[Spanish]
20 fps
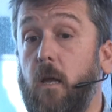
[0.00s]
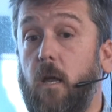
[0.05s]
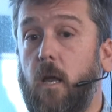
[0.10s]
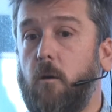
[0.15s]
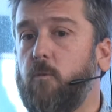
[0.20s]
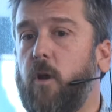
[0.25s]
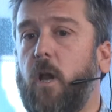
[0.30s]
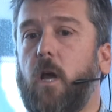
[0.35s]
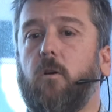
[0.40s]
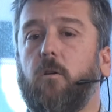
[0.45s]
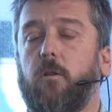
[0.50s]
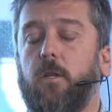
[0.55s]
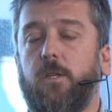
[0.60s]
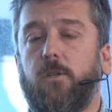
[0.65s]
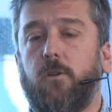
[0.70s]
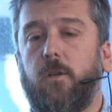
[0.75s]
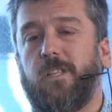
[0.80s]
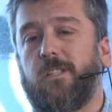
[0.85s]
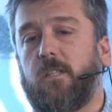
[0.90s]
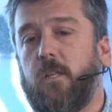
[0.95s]
en buenas
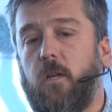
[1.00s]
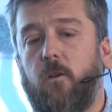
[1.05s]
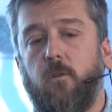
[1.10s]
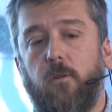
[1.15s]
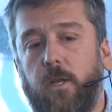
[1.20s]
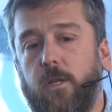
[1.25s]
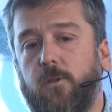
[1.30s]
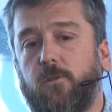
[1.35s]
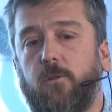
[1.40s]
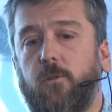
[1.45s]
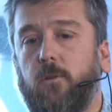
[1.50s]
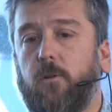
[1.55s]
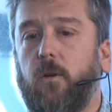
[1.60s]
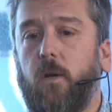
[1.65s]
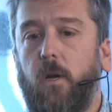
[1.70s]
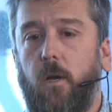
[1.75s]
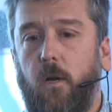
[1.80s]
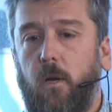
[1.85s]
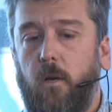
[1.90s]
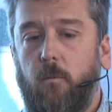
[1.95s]
condiciones y con eso
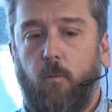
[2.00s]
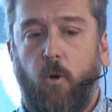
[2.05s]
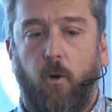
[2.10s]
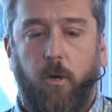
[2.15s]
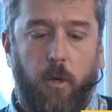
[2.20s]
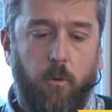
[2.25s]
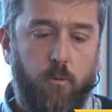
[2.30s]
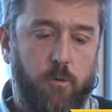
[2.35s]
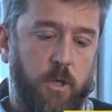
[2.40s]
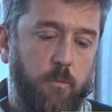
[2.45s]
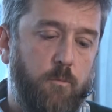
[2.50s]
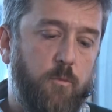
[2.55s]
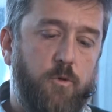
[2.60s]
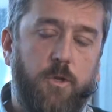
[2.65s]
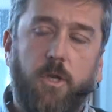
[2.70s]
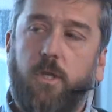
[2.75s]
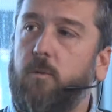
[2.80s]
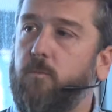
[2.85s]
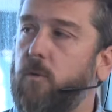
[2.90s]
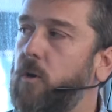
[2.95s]
vos reducís
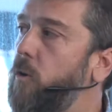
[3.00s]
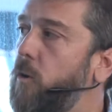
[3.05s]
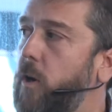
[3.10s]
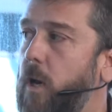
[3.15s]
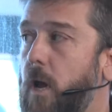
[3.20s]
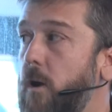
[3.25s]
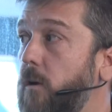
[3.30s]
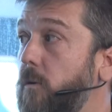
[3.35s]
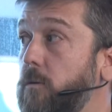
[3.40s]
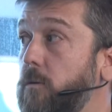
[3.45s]
muchísimo los riesgos.